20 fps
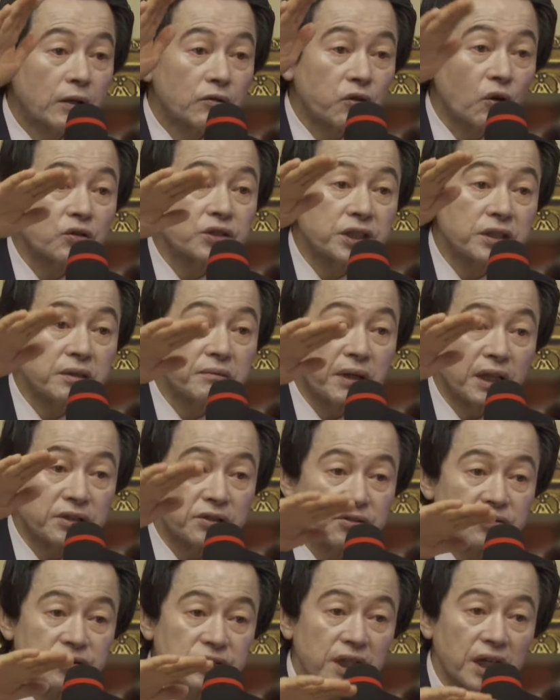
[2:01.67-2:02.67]
독신을
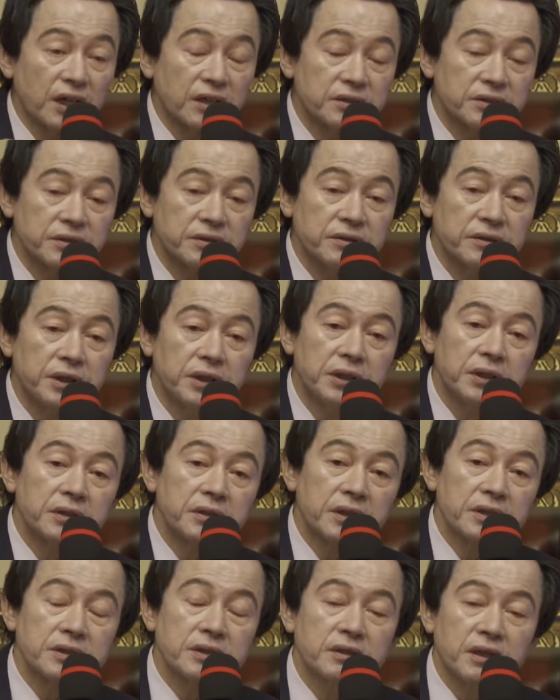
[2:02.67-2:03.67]
많이 주장하죠.
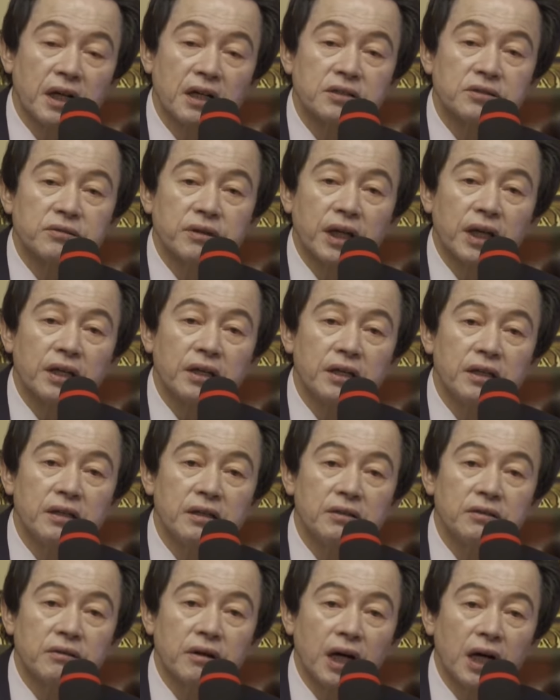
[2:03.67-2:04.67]
그래서 나중에
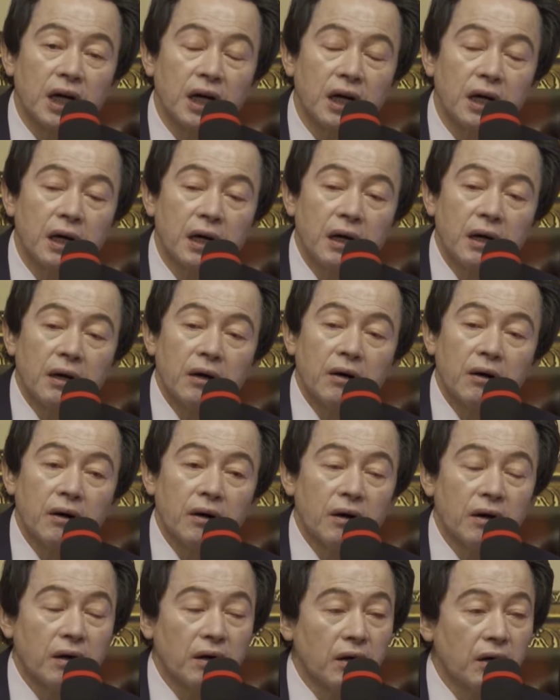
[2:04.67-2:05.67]
인류가
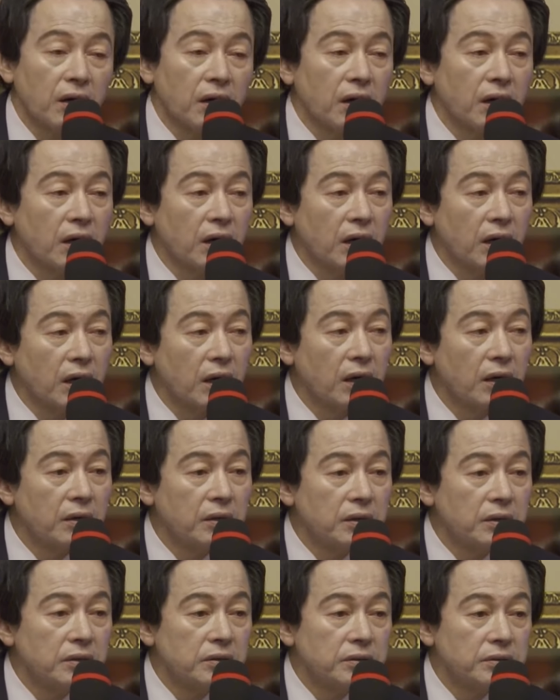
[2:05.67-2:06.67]
어,
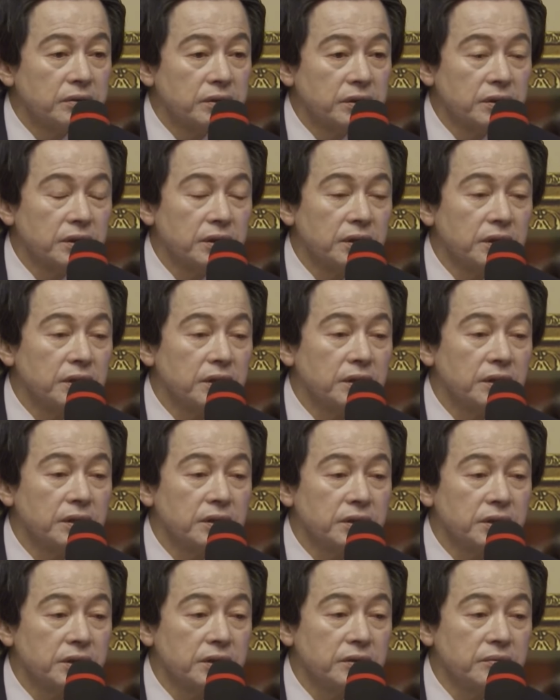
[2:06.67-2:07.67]

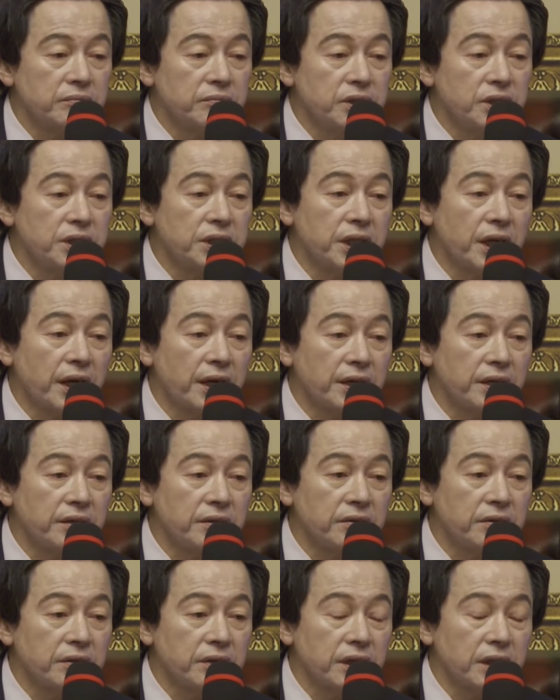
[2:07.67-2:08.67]
이
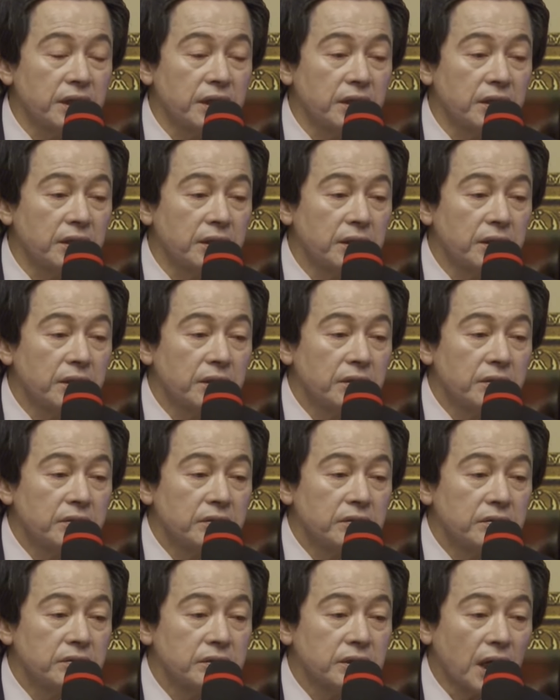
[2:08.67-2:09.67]
미개인들이
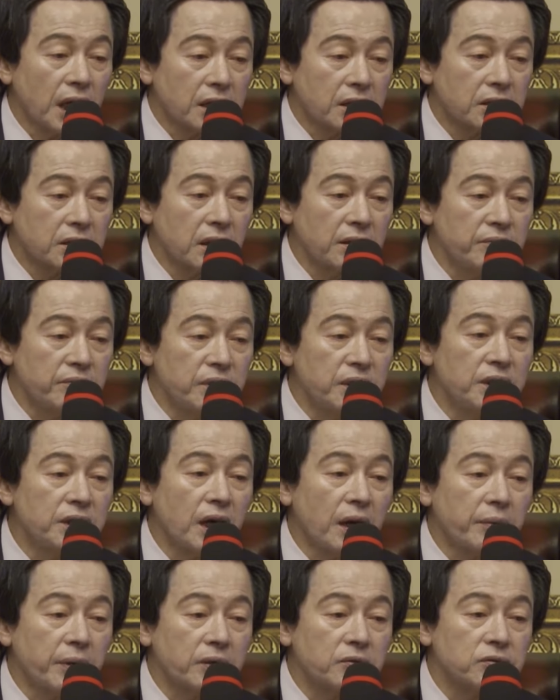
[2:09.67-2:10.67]
약간
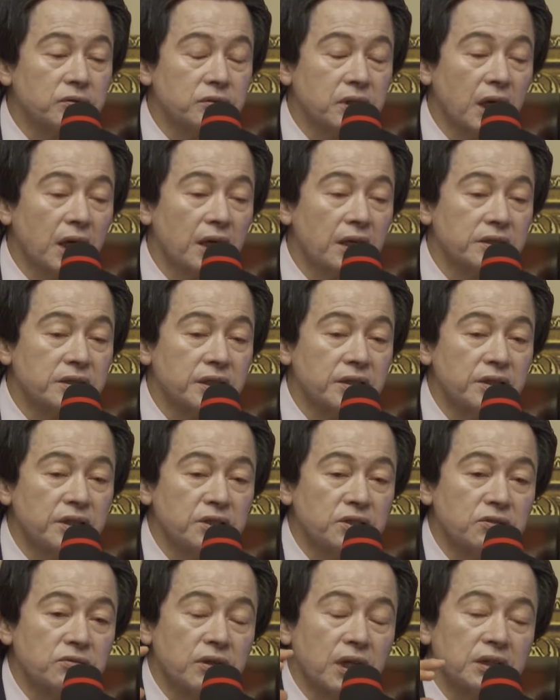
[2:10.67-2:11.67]
미개발 국가에서
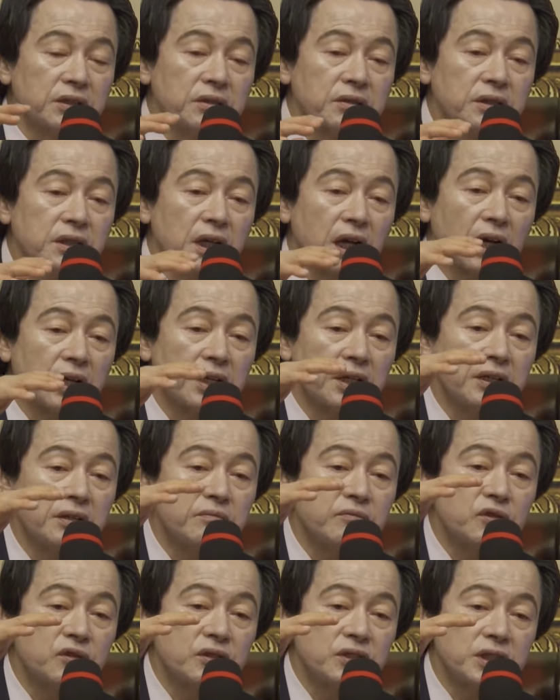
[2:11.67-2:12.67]
인구가 늘어나는 이
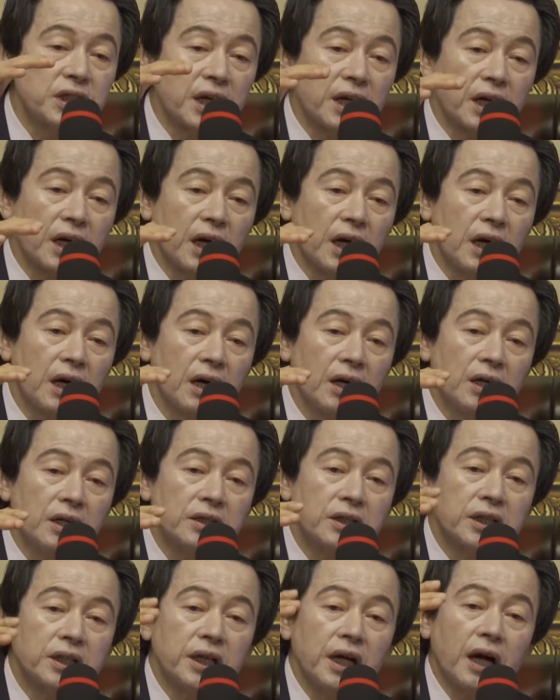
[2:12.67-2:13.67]
문제가
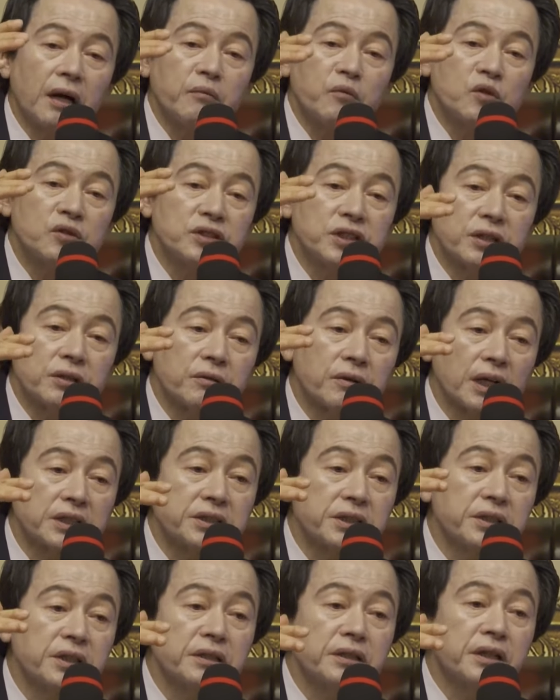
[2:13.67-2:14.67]
기아
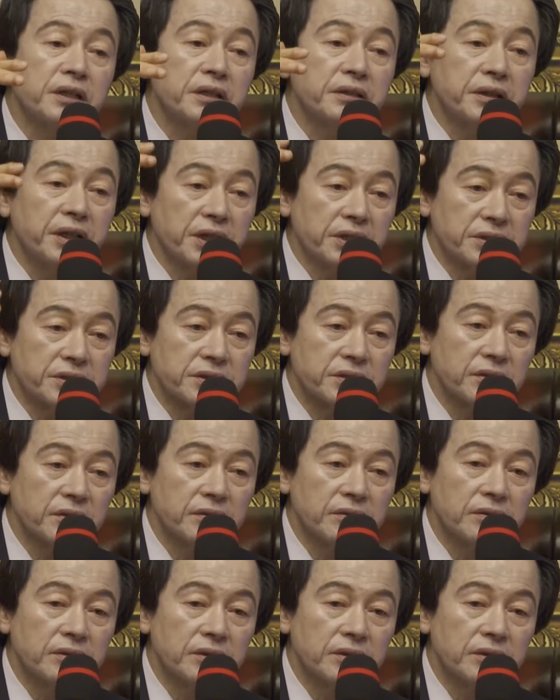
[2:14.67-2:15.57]
문제로까지 연결이 돼 있어.